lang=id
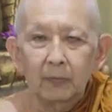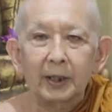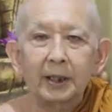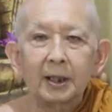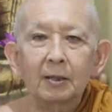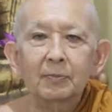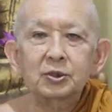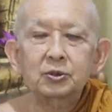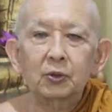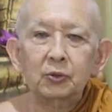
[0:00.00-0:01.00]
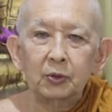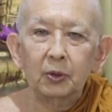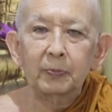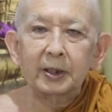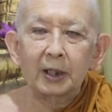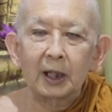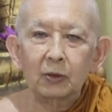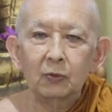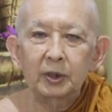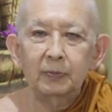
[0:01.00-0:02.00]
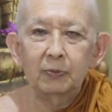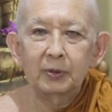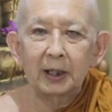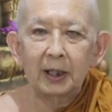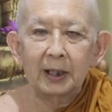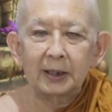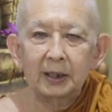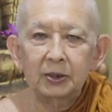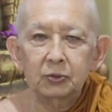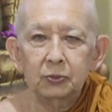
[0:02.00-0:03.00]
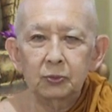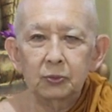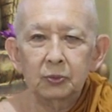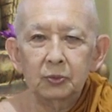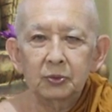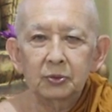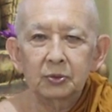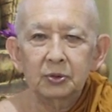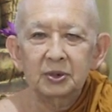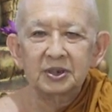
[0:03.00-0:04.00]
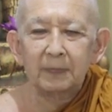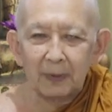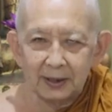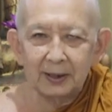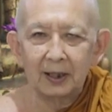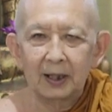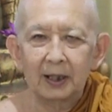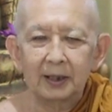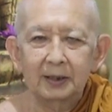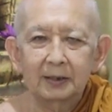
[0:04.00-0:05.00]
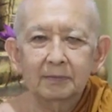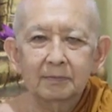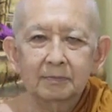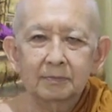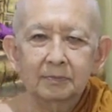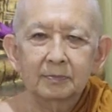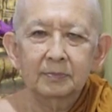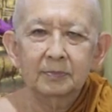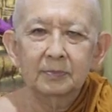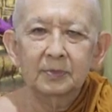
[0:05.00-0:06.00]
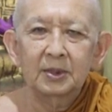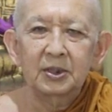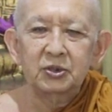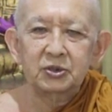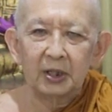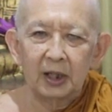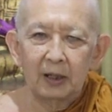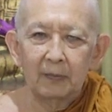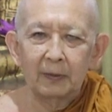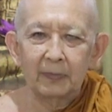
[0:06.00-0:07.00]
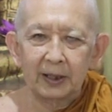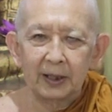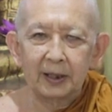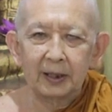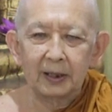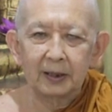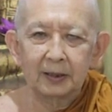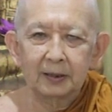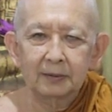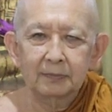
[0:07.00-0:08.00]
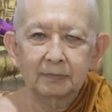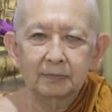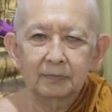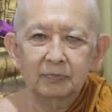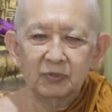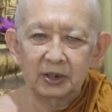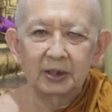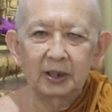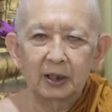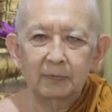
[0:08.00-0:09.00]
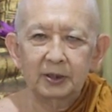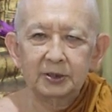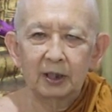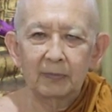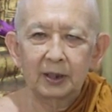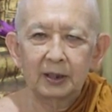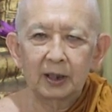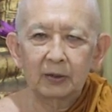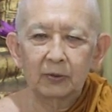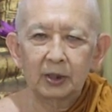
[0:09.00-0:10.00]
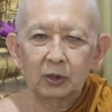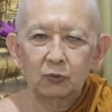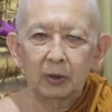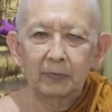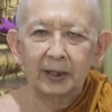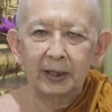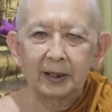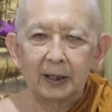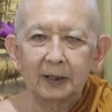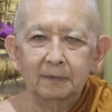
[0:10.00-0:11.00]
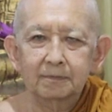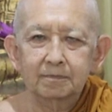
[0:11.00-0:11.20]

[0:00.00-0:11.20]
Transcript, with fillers: Mereka mencontoh perilaku ibu dan ayah itu sepanjang hari, selama mereka tinggal bersama dengan orang tua mereka